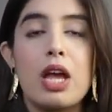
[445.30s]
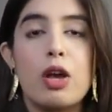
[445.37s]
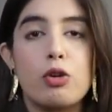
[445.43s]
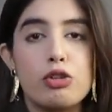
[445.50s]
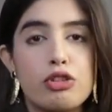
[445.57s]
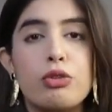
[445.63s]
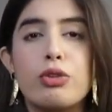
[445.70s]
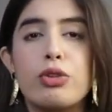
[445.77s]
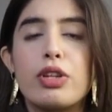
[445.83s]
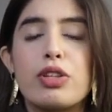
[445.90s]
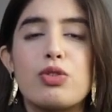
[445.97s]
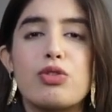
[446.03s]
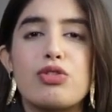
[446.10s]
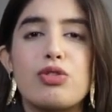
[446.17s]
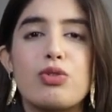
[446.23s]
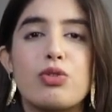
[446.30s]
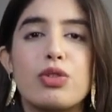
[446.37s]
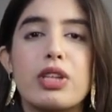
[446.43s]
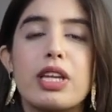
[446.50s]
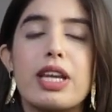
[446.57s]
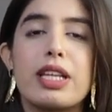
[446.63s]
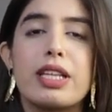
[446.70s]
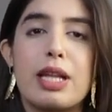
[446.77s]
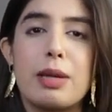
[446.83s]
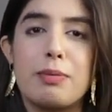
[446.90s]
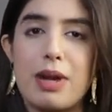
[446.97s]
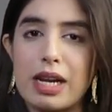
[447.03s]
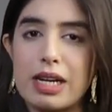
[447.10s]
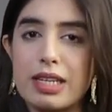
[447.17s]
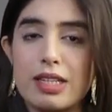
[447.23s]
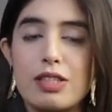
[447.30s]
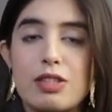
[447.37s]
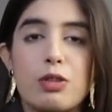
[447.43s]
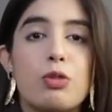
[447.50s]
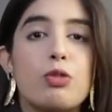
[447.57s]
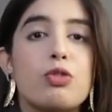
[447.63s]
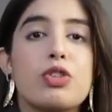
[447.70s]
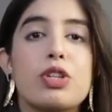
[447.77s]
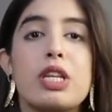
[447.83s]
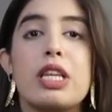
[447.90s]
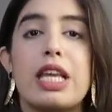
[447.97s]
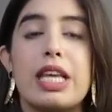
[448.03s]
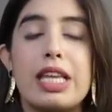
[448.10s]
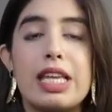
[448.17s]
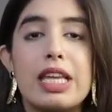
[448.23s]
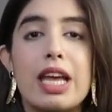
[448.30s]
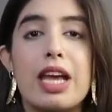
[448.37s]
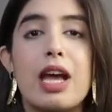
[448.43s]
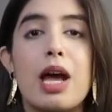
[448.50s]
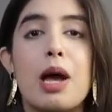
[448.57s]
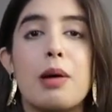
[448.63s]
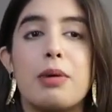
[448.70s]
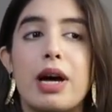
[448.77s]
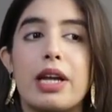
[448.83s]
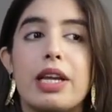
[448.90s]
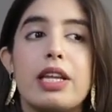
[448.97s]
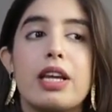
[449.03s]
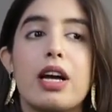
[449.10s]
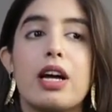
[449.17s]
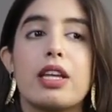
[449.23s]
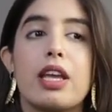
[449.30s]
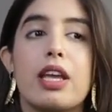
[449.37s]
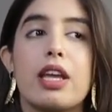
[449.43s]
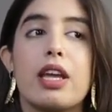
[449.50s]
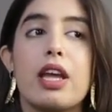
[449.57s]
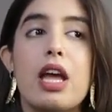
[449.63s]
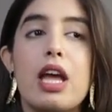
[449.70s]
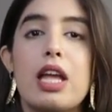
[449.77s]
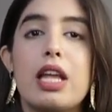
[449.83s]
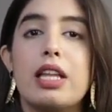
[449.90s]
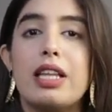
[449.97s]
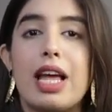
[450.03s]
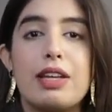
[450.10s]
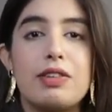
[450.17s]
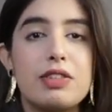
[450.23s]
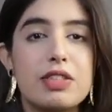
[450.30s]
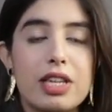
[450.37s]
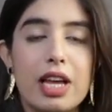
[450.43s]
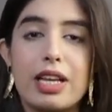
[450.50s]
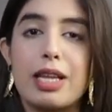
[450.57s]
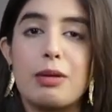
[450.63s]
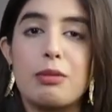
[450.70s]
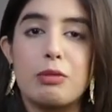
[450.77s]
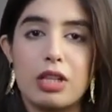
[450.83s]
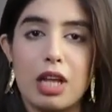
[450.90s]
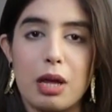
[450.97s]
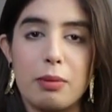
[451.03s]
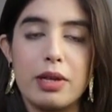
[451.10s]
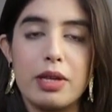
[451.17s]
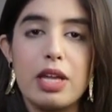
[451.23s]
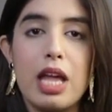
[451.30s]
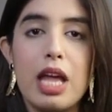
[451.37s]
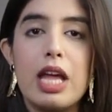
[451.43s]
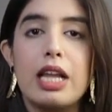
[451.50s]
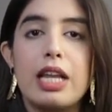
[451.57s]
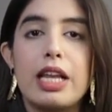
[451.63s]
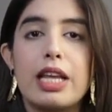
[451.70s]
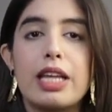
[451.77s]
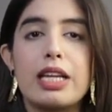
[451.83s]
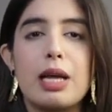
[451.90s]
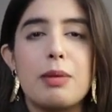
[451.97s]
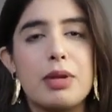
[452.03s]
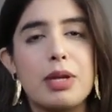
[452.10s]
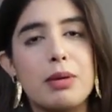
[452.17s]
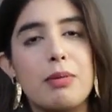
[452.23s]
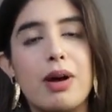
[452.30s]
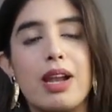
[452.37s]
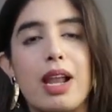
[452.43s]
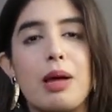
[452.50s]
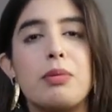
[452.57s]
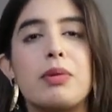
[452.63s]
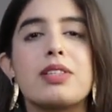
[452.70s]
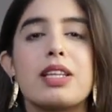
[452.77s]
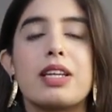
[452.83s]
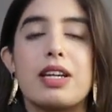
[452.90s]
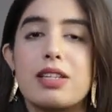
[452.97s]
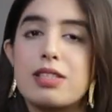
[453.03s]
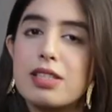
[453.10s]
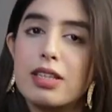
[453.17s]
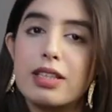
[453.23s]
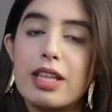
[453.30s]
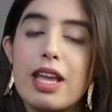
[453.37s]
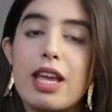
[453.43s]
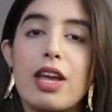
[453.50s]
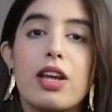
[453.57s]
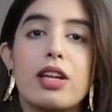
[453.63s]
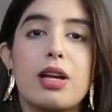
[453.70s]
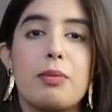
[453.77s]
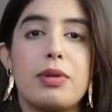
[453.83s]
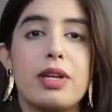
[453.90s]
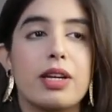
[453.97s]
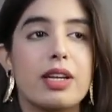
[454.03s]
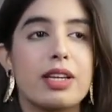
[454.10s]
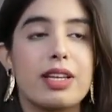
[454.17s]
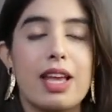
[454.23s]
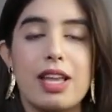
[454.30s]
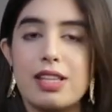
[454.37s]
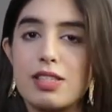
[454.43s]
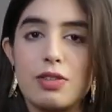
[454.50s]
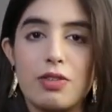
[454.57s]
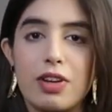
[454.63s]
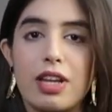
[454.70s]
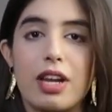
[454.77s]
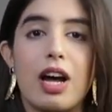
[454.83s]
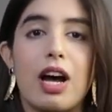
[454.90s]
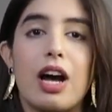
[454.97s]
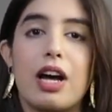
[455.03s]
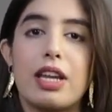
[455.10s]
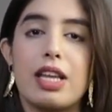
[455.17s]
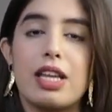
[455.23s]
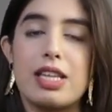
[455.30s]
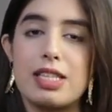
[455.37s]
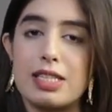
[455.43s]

कुछ लोग ये सोच रहे होंगे कि इतना प्रैक्टिकल सोल्यूशन नहीं है हमारे यहाँ के लाइफस्टाइल के मुताबिक लेकिन कभी कभार आप ऐसे कर सकते हैं कभी अगर गेस्ट वगैरह आ रहे हैं